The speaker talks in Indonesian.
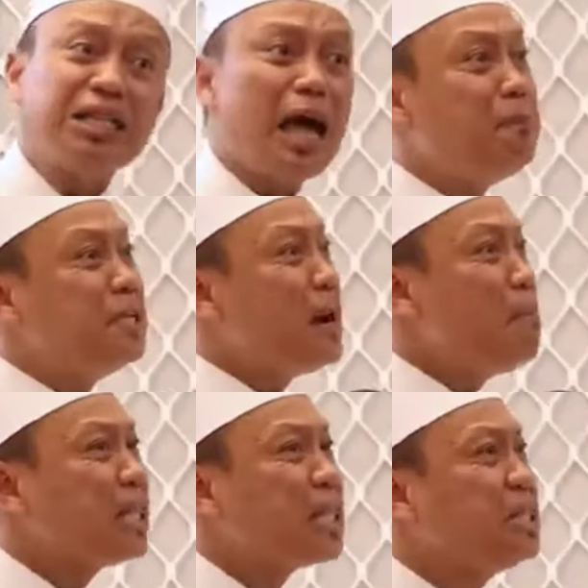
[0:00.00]
Tapi
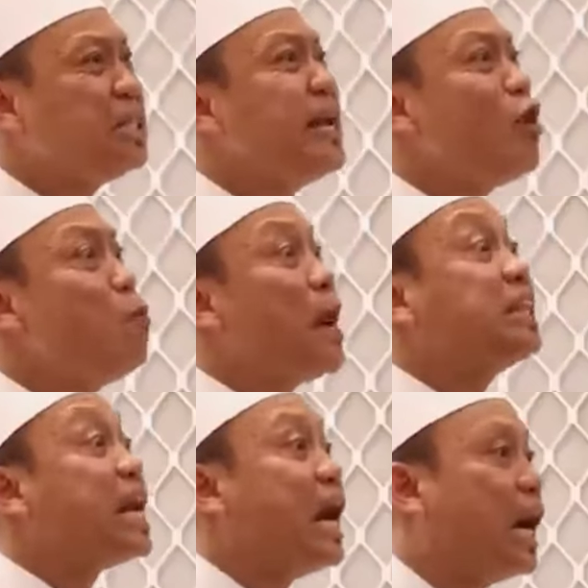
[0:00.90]
jabatan teh kau
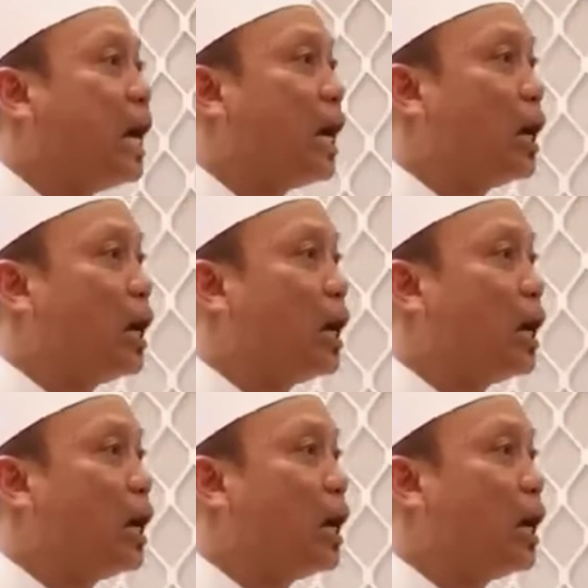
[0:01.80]
patah.